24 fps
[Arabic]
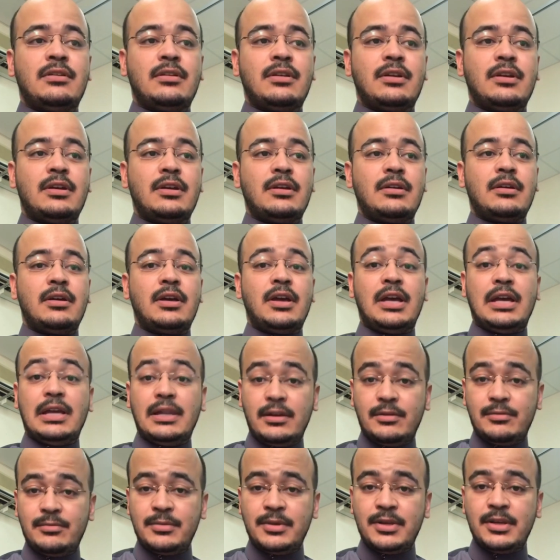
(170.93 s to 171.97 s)
آه،
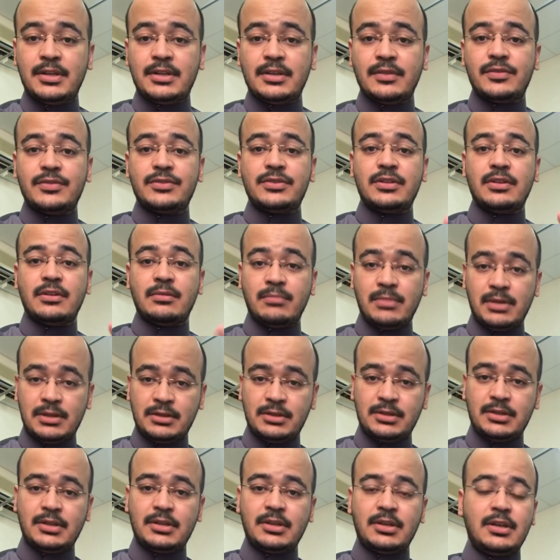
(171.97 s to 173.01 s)
علمي تفسير
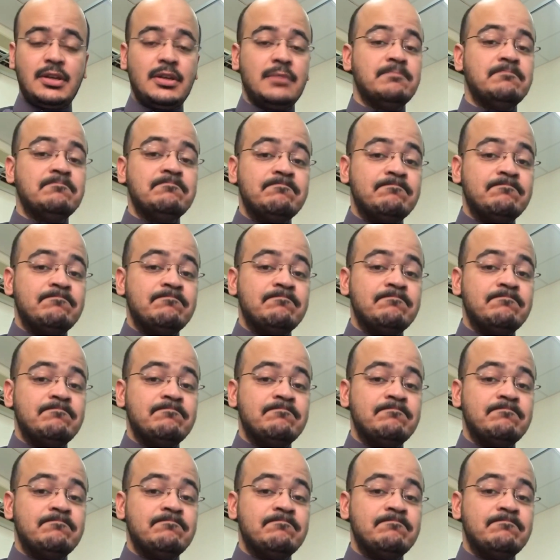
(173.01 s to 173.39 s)
منطقي